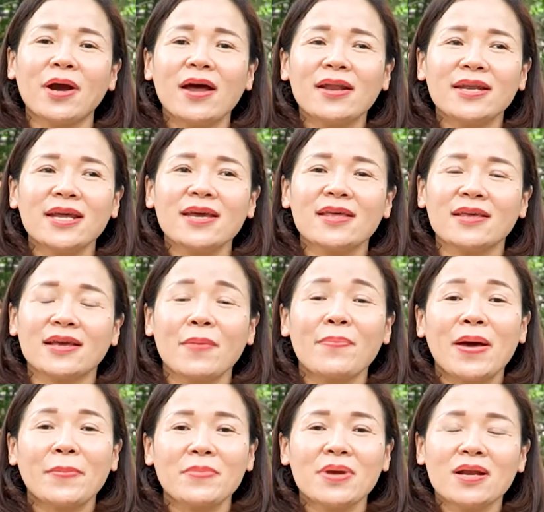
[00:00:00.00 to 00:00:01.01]
cân ấy thì
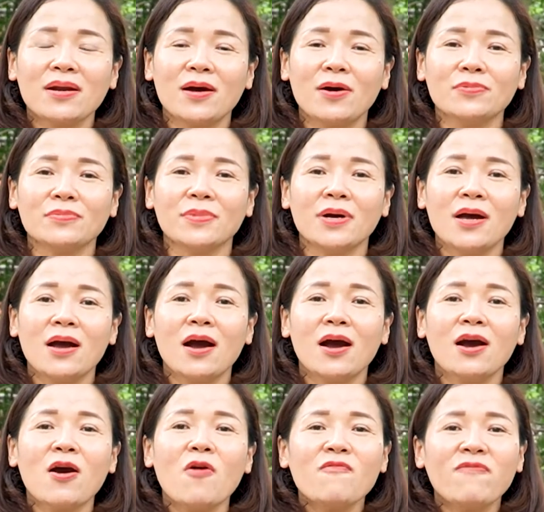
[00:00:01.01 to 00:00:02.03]
các bạn biết không
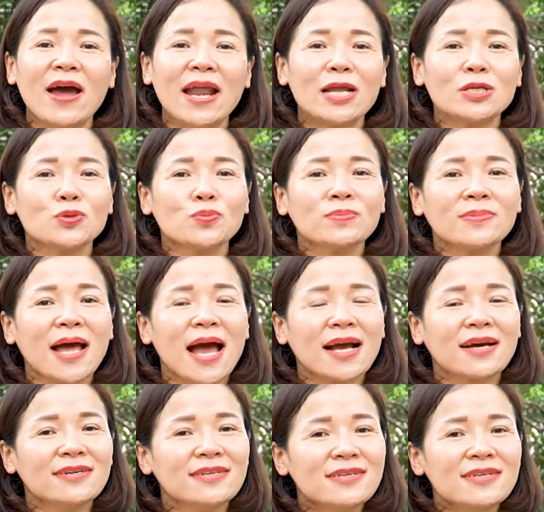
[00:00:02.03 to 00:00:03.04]
không phải là chúng ta
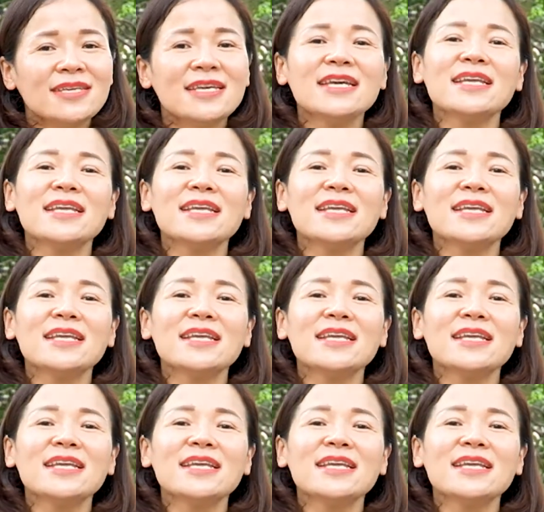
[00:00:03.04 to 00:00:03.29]
cứ